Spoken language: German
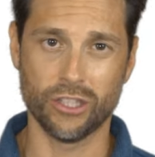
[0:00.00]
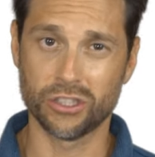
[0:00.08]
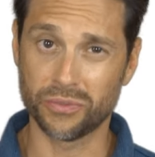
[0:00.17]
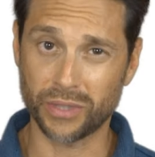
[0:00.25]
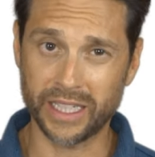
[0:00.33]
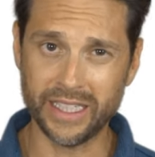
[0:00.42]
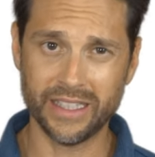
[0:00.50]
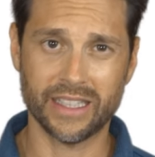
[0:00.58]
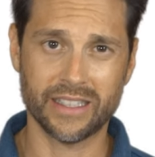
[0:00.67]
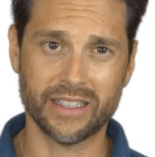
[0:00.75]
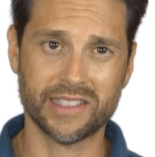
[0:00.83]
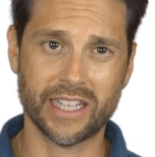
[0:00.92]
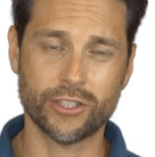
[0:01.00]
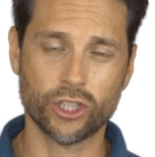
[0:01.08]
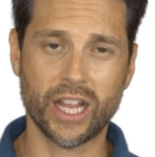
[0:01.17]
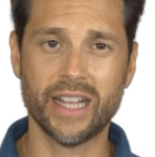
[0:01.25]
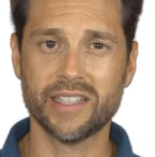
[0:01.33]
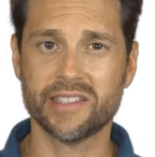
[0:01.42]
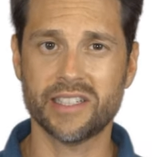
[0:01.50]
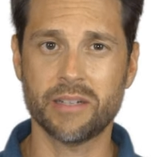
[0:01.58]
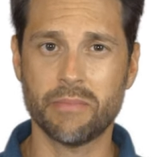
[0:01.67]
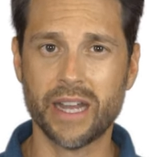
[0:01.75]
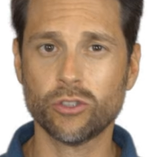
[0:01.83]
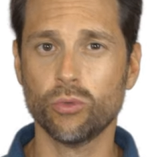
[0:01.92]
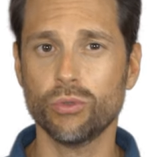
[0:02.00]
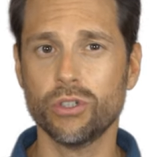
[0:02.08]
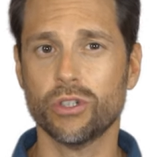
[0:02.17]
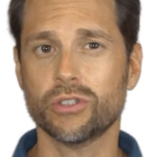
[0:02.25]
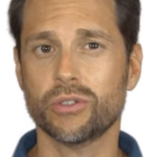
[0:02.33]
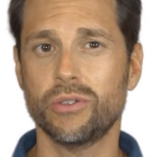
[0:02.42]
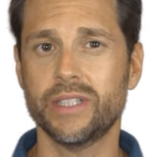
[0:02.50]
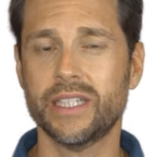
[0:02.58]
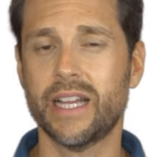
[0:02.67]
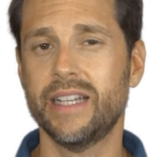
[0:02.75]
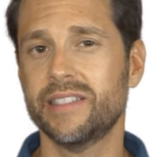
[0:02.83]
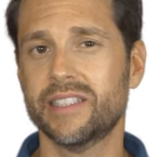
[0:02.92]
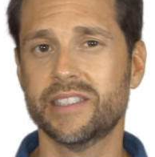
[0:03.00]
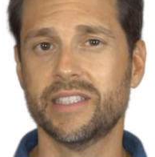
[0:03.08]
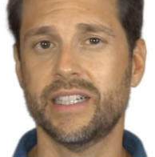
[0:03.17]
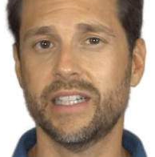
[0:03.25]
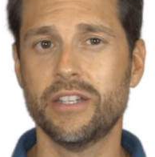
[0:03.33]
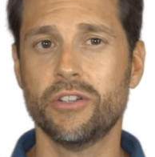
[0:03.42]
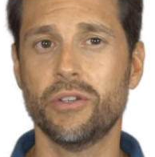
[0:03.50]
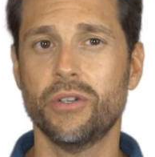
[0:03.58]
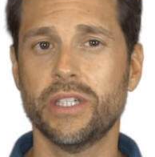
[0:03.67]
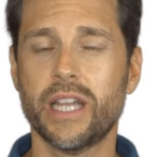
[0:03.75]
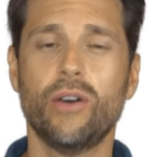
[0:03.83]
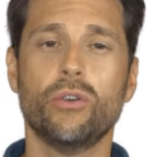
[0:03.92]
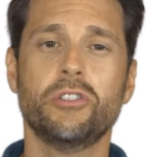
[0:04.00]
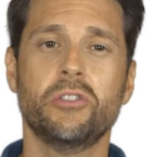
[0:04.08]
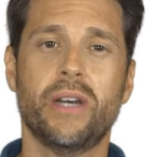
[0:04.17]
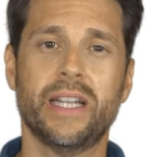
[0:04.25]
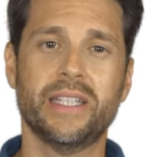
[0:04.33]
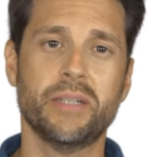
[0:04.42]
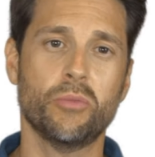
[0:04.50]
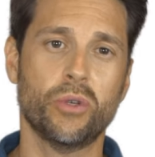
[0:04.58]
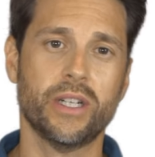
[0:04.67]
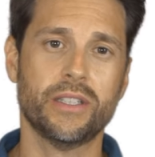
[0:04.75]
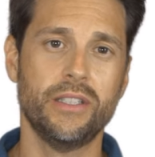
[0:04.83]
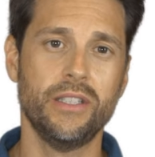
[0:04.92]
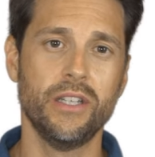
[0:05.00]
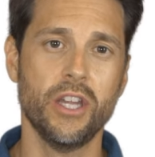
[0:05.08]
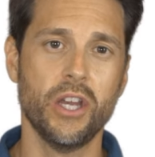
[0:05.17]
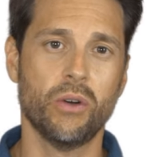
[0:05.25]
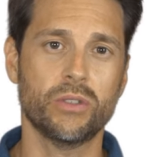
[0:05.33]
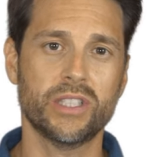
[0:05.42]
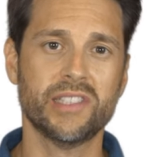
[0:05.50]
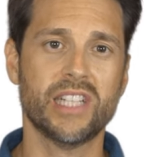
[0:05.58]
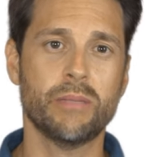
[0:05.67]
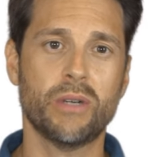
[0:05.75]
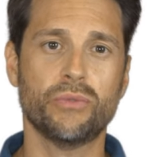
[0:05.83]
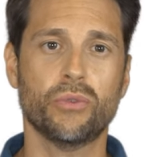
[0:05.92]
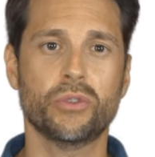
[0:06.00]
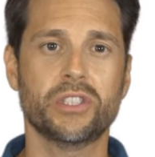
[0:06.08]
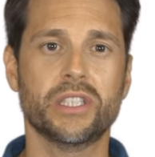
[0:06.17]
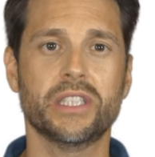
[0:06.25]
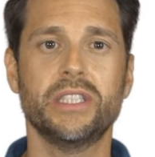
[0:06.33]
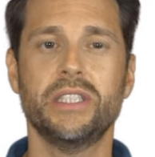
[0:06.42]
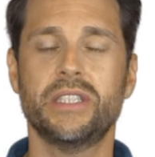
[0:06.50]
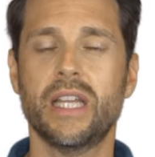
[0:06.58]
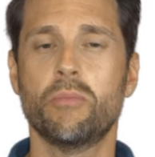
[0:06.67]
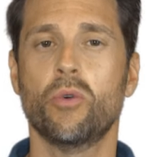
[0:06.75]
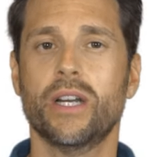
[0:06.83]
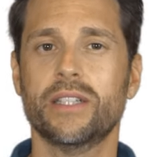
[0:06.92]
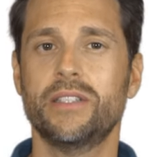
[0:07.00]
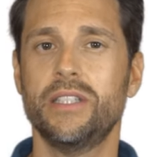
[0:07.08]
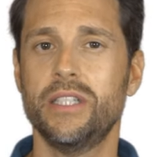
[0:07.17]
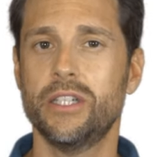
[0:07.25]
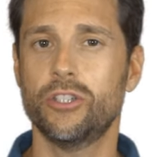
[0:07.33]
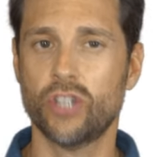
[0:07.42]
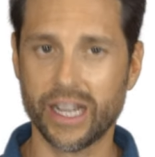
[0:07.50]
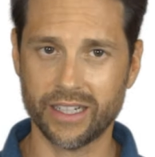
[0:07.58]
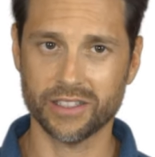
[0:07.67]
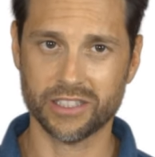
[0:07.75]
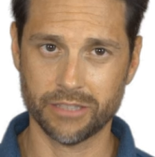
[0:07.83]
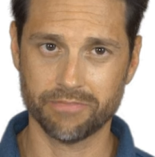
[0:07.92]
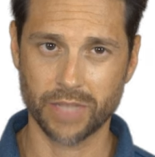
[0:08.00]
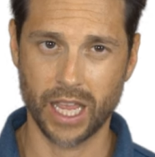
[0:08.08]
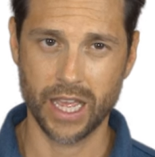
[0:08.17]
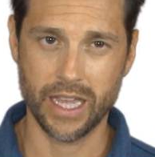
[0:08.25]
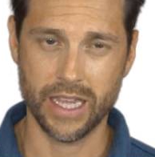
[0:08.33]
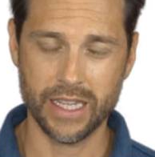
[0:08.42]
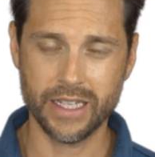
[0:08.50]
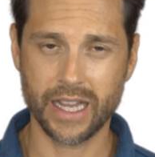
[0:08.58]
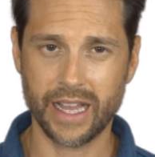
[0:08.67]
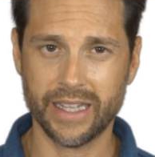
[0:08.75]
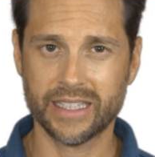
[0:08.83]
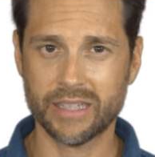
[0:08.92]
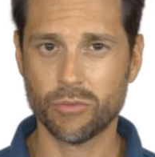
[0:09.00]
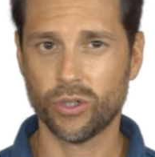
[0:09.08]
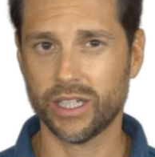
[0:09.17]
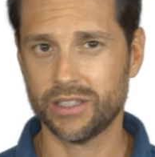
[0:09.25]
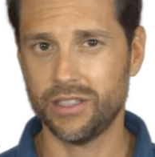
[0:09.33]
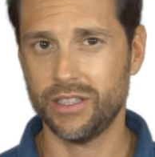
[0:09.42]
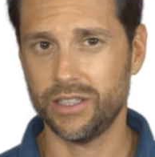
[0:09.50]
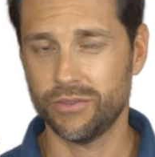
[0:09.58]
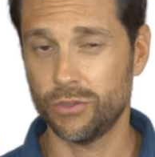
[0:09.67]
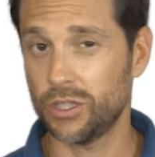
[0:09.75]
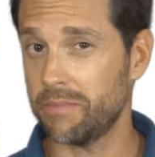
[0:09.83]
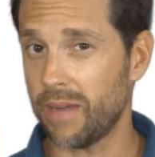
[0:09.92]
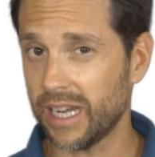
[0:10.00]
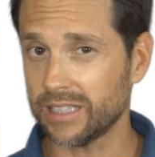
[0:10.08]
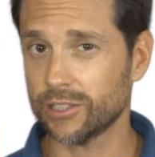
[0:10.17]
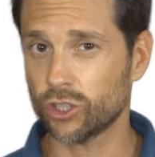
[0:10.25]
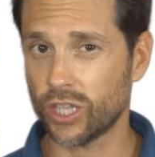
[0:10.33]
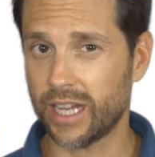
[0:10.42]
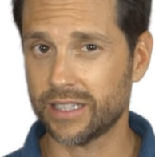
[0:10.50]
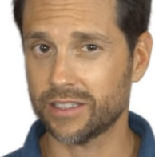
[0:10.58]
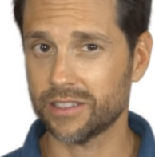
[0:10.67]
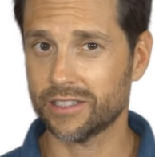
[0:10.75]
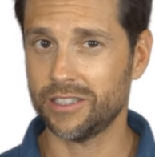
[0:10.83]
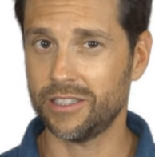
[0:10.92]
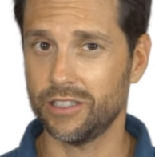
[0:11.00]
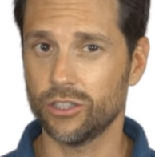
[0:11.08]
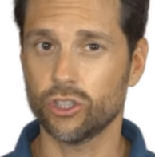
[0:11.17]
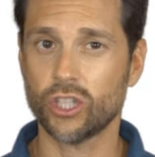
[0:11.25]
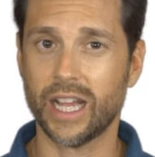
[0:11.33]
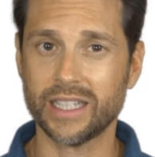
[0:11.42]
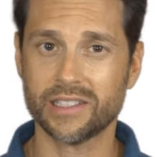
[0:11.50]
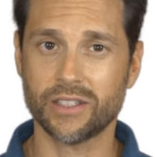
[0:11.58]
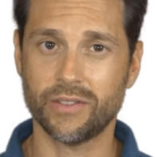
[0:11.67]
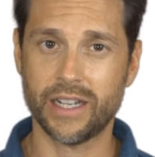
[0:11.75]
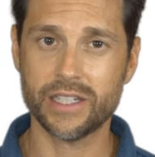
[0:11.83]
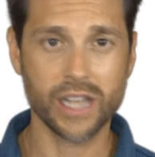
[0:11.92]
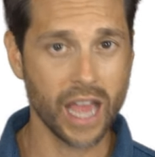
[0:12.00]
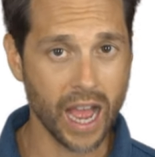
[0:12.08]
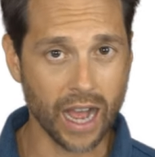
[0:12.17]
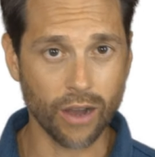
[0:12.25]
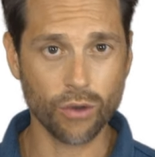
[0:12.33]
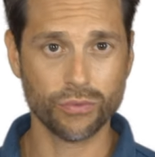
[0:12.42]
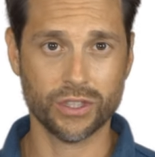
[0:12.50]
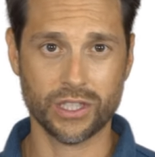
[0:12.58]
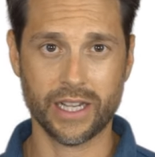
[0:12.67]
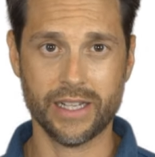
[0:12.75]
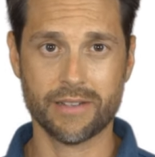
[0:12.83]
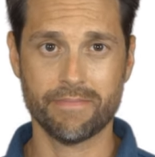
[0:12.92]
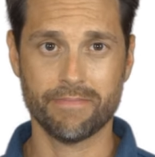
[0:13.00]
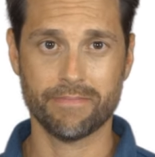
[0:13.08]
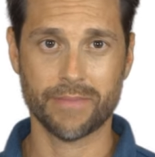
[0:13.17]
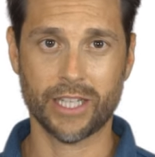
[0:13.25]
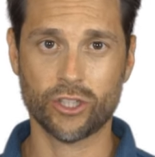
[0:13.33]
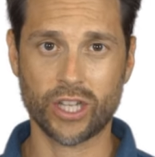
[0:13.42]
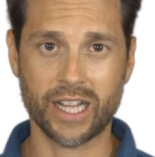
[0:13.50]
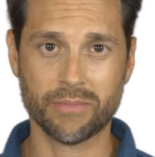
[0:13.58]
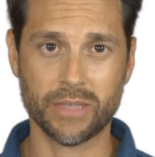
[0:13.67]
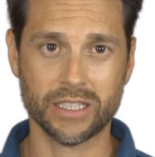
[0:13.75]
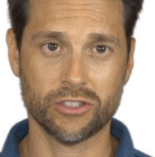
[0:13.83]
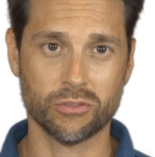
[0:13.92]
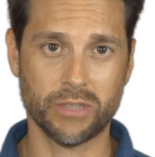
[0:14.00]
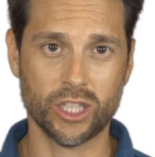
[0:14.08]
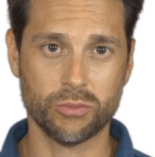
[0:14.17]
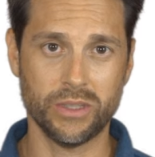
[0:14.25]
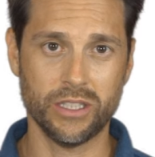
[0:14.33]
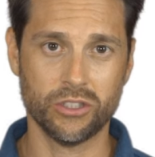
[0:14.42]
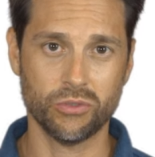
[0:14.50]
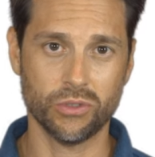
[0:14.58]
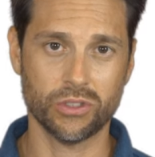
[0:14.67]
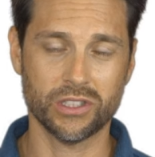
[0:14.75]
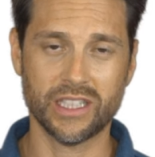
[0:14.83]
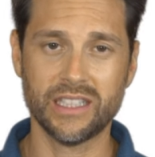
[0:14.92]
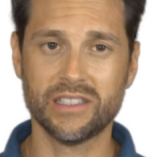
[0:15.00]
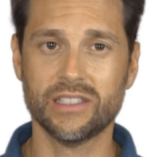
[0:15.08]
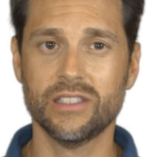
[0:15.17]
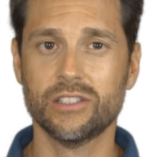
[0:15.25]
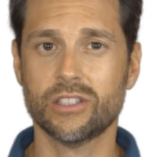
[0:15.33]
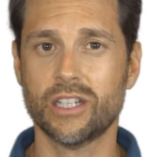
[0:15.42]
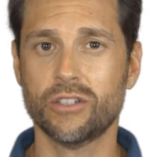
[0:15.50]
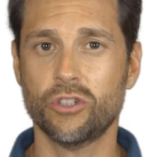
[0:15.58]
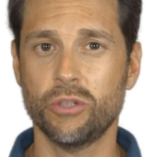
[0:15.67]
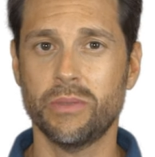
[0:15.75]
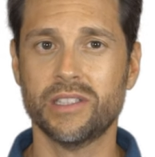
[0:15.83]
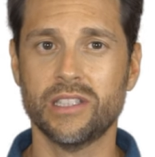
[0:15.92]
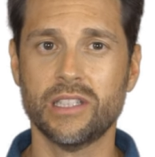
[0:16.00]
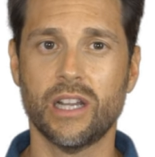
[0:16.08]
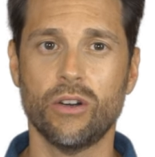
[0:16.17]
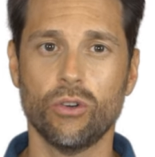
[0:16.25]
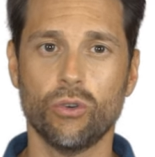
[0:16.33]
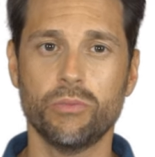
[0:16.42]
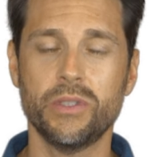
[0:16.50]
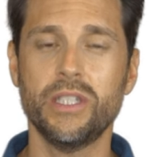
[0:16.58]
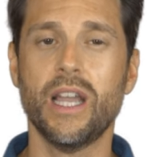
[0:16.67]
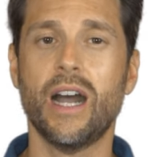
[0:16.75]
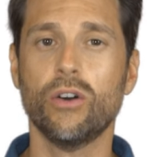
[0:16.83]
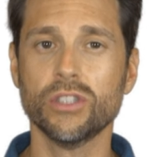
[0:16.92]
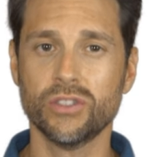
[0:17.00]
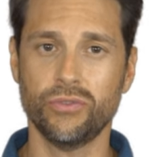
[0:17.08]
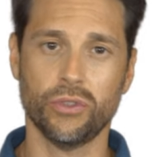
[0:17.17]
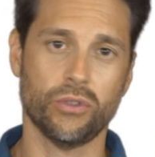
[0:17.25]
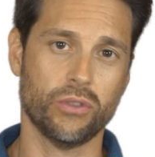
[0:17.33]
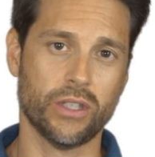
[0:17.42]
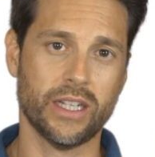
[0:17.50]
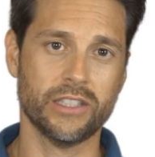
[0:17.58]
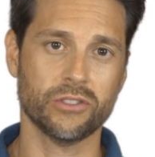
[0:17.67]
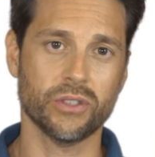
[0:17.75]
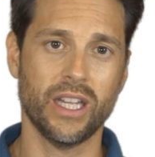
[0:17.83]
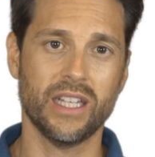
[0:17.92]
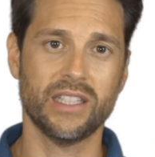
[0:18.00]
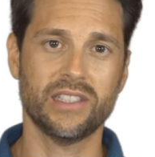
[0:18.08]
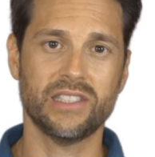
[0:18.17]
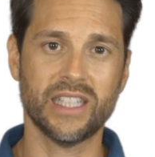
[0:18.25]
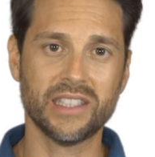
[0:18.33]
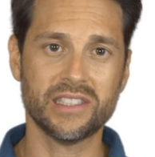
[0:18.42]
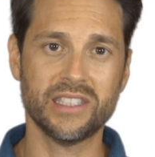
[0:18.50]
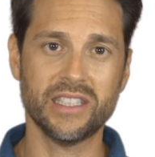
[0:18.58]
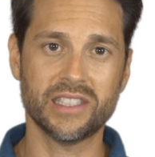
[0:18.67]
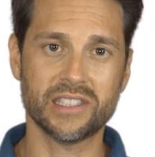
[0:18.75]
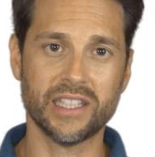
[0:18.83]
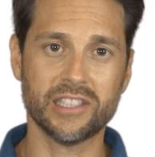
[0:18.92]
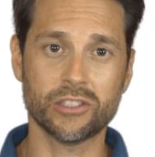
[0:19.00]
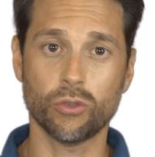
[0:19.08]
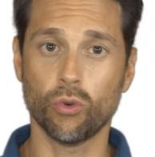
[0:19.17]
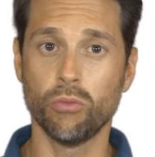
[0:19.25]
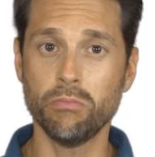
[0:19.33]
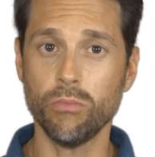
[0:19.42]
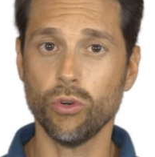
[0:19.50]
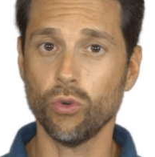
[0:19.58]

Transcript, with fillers: Zu verhindern, dass ein Staat seine Macht unkontrolliert einsetzen kann, gehört auch zu einer Demokratie und deshalb auf unsere Demokratie-Checkliste. In einer Demokratie wird die Macht des Staates, die Staatsgewalt, aufgeteilt. Ein Staat macht ja zum Beispiel nicht nur Gesetze, sondern kümmert sich auch um die Ausführung. Also setzt die Gesetze um